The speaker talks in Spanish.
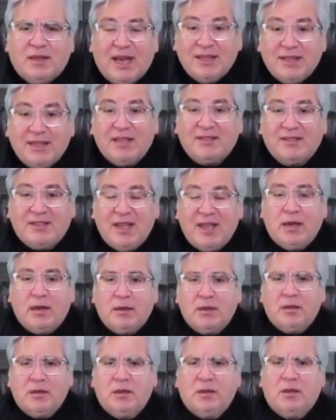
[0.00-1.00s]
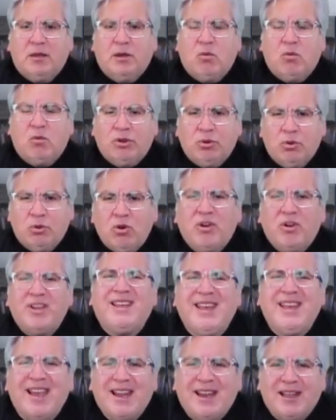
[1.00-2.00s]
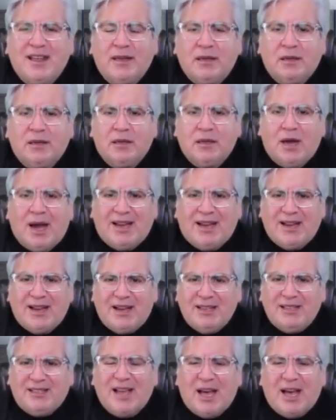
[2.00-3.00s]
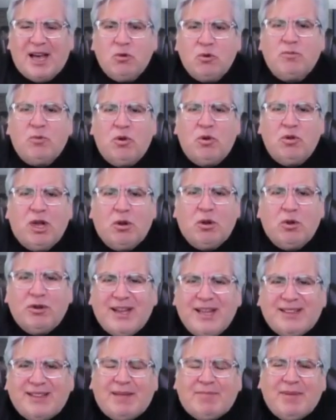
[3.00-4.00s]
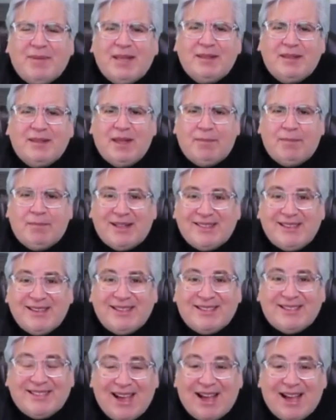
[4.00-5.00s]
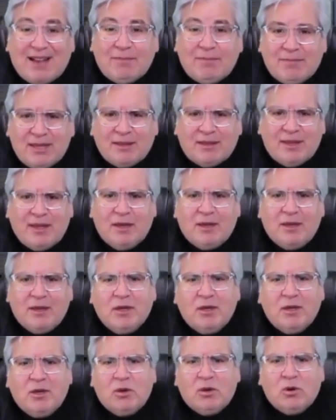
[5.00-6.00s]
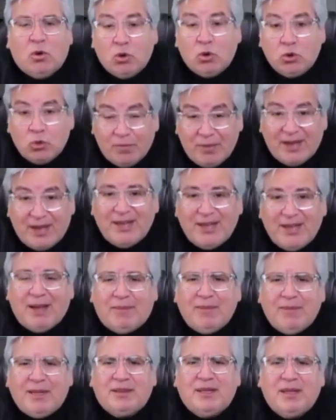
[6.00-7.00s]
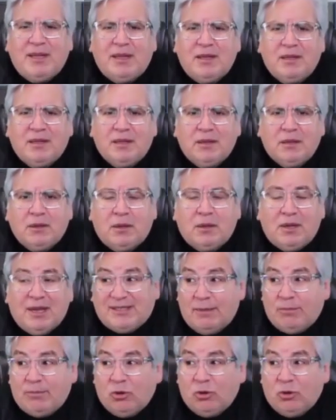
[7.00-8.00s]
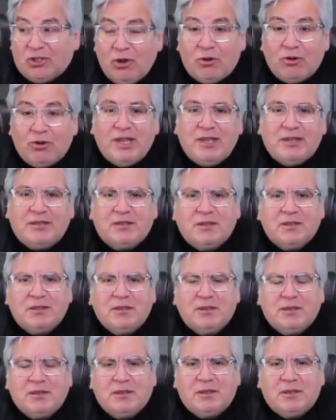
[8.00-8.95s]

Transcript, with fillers: Es decir, cuando uno quiere analizar un modelo netamente, matricialmente o numéricamente, las emociones,